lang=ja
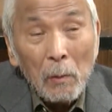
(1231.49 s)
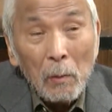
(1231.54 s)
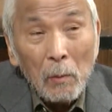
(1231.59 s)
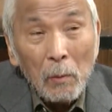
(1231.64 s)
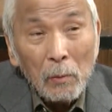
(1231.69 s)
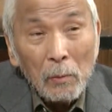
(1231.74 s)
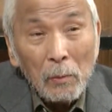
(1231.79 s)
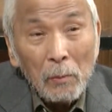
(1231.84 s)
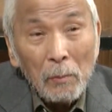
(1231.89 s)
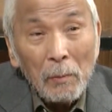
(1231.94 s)

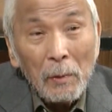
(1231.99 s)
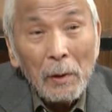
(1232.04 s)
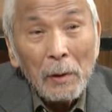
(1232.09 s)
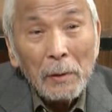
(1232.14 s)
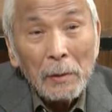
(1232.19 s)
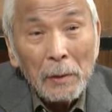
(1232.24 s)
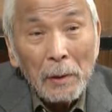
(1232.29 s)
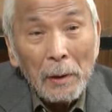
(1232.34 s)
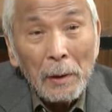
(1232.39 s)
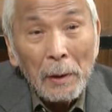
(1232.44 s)
この
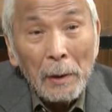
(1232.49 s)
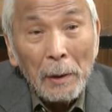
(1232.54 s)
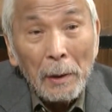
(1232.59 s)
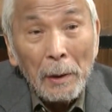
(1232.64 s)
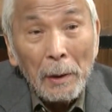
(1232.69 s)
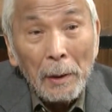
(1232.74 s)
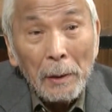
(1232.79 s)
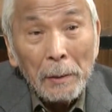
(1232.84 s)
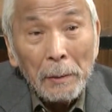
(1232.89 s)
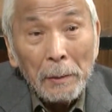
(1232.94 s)
前ね
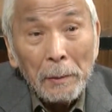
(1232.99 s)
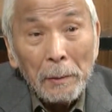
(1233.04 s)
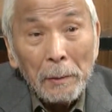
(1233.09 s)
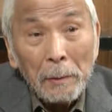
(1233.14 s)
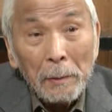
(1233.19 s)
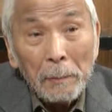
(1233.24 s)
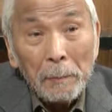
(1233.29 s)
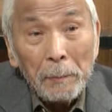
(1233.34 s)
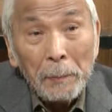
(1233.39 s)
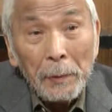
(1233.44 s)
あ
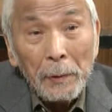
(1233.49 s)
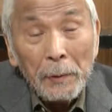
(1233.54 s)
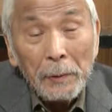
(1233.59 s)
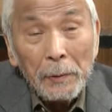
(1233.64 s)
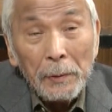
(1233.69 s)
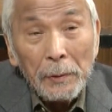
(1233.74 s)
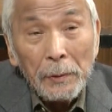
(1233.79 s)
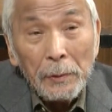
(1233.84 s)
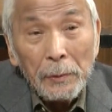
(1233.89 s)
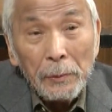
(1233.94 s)
の「
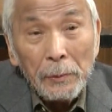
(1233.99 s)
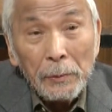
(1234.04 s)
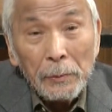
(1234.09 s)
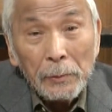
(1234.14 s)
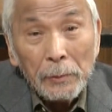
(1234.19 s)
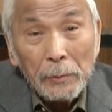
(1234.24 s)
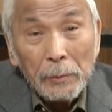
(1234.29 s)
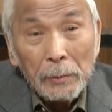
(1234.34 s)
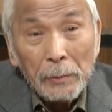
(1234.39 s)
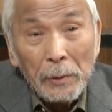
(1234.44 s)
ペリリュー」っ
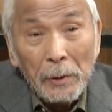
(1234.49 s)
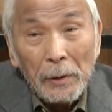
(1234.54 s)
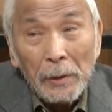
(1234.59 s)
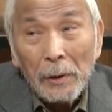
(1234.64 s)
てい